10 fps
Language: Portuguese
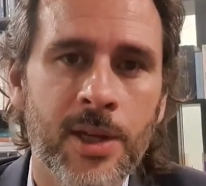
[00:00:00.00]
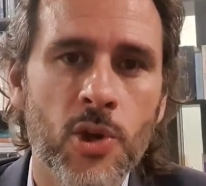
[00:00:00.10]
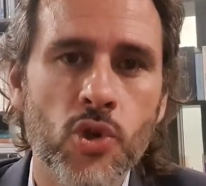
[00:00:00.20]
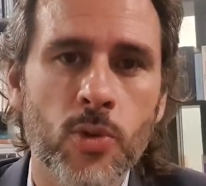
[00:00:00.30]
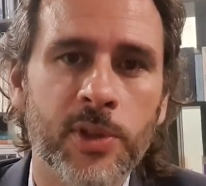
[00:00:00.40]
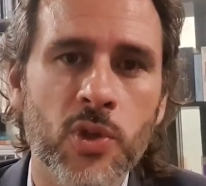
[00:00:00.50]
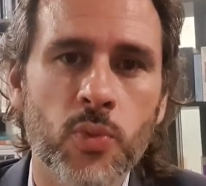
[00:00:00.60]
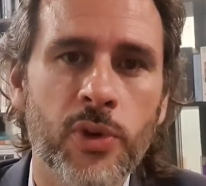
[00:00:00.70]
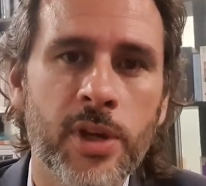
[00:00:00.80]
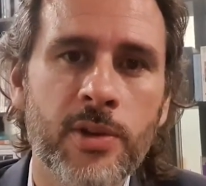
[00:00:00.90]
Eu sou Matheus
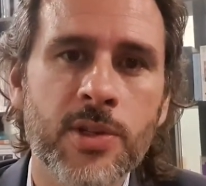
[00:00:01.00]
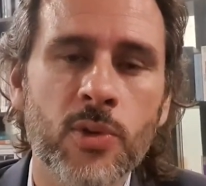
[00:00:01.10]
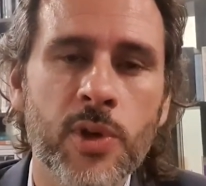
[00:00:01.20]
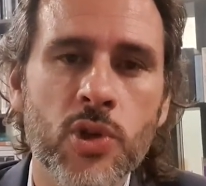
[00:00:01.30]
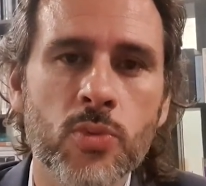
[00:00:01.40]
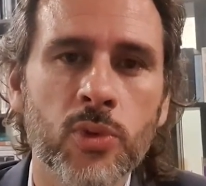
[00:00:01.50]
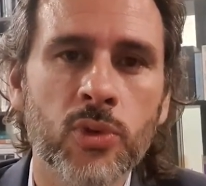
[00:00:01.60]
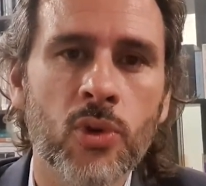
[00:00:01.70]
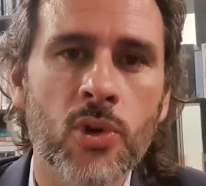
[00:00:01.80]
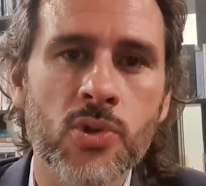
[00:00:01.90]
Boeira e esse é o resumo
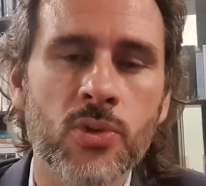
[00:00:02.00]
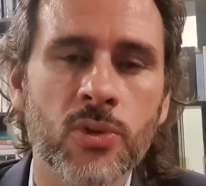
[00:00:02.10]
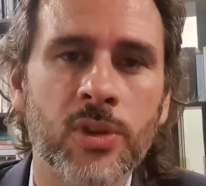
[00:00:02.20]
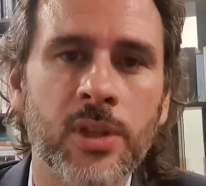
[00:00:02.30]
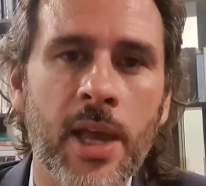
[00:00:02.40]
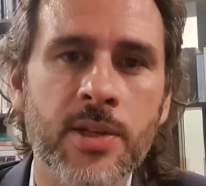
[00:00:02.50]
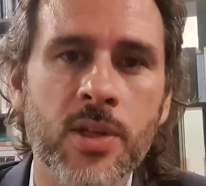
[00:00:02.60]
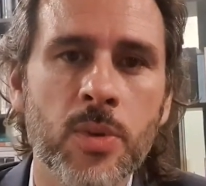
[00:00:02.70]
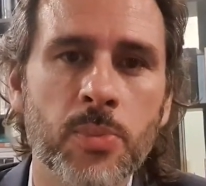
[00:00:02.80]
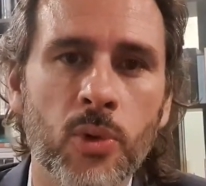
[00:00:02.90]
do nosso Tex
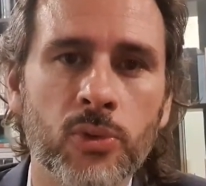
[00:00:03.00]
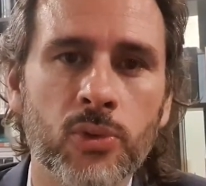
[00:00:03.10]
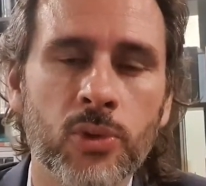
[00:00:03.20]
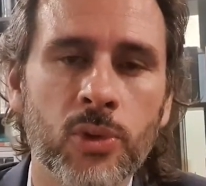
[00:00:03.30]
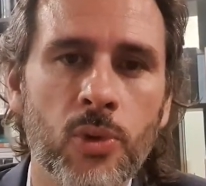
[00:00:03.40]
e Ponto,